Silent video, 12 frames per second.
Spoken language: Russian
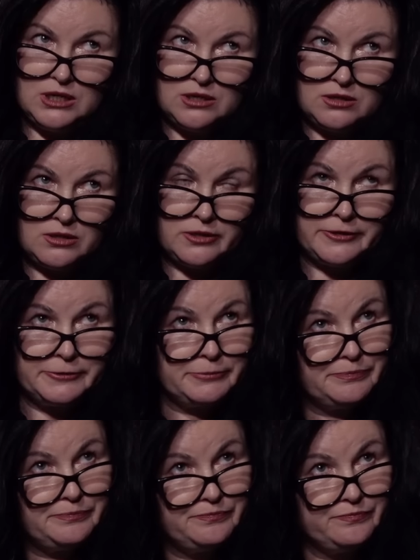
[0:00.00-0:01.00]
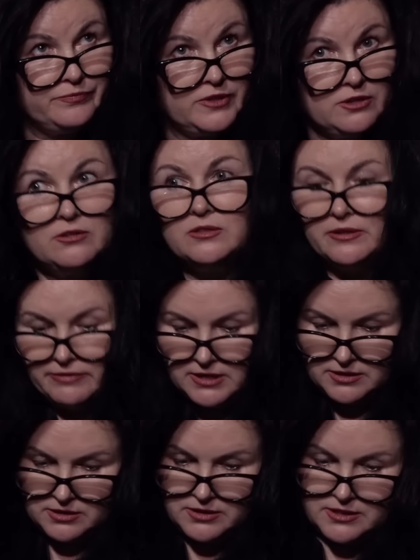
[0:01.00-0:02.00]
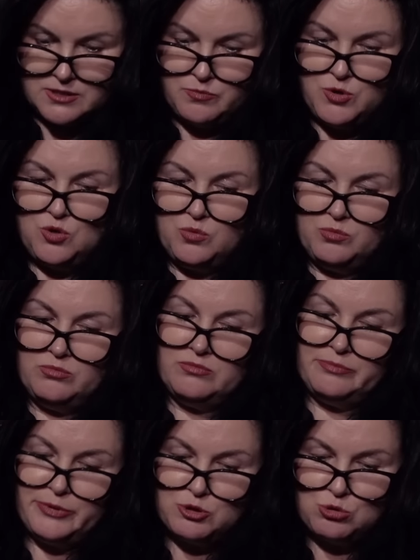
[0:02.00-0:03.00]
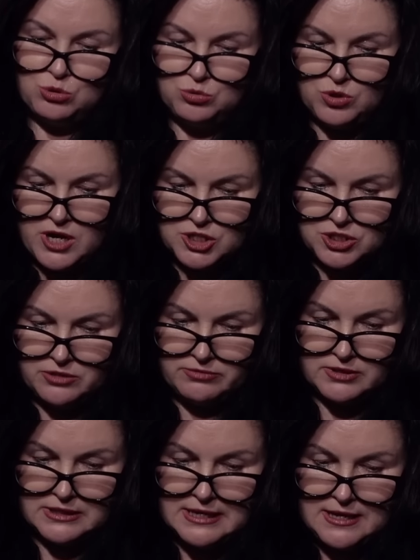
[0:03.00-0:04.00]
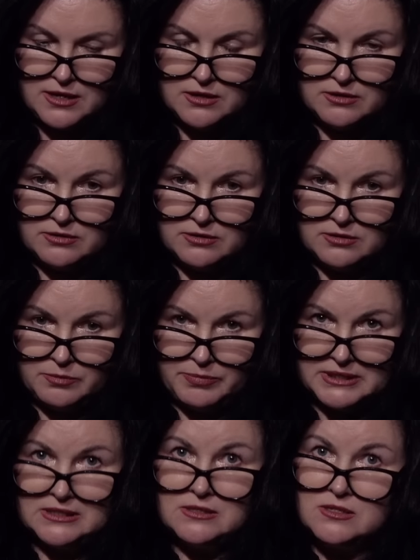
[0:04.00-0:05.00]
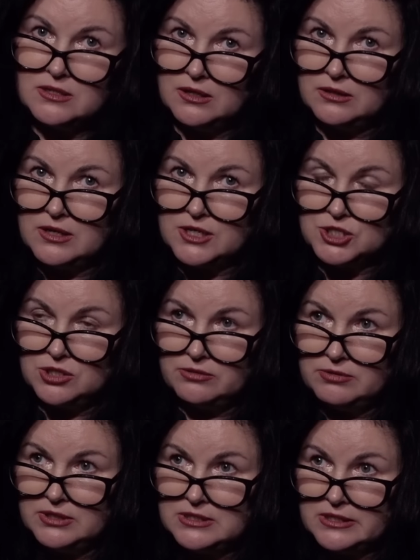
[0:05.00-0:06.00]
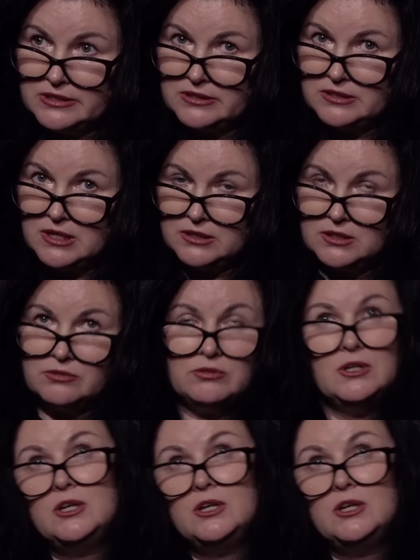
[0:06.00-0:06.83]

А, ну, давай разберем персону каждого, э, потенциал каждого из кандидатов.